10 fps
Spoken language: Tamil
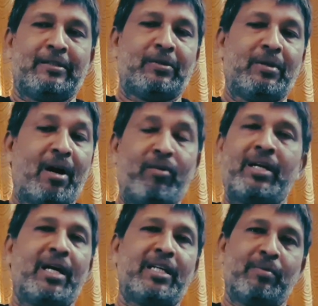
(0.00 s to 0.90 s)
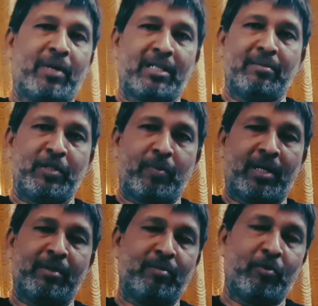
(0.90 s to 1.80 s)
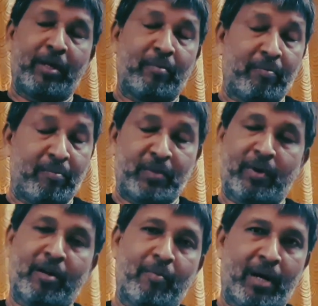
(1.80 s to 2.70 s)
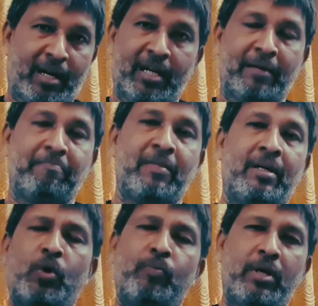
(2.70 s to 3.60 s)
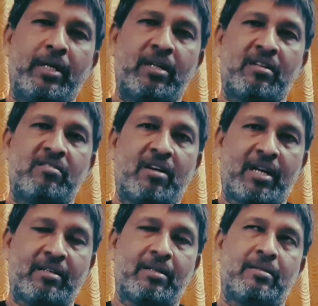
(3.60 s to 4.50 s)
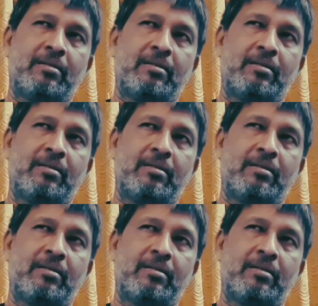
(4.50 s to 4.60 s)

ஸோ அவருக்காக இந்த படத்தை மிஸ் பண்ணாமல் இந்த மூவியை மிஸ் பண்ணாமல் பார்க்கலாம் ஒரு ப்ரில்லியண்டான டேரக்டர்